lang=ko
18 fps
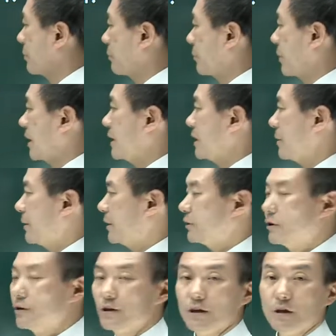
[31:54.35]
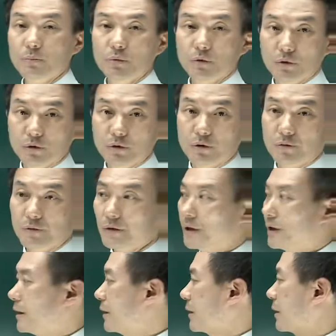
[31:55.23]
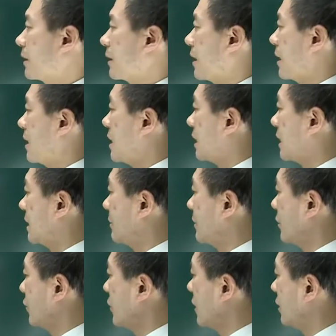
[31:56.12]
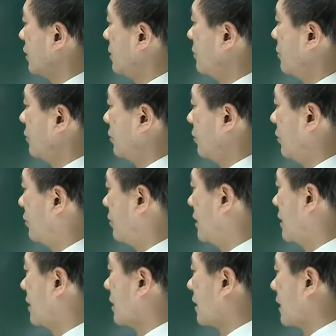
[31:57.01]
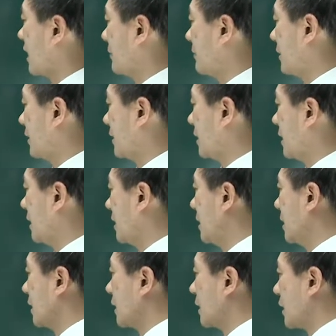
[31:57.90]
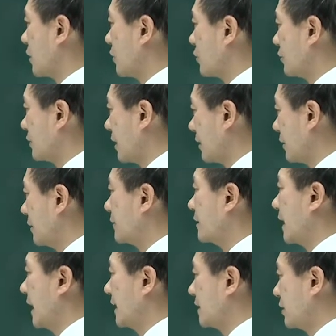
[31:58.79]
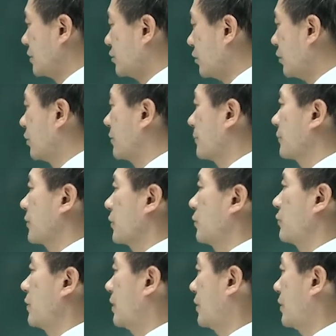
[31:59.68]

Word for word: 배상받을 수 있을 뿐 계약금이 위약금으로 갑에게 기속된 건 아니죠. 왜